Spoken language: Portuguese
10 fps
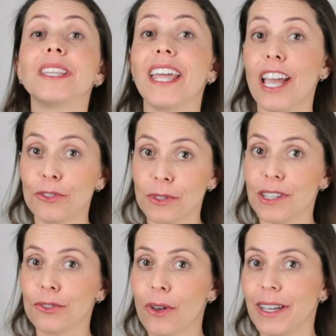deixa o
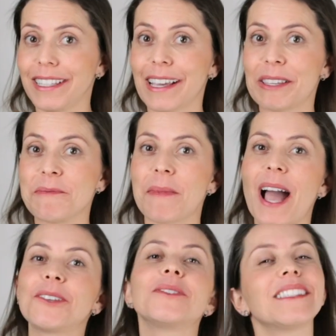seu joinha aqui
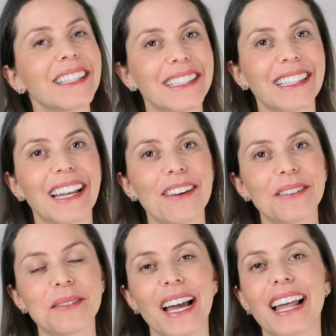embaixo e se
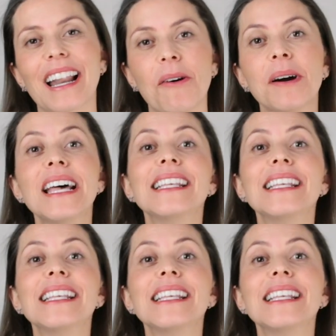inscreva no canal.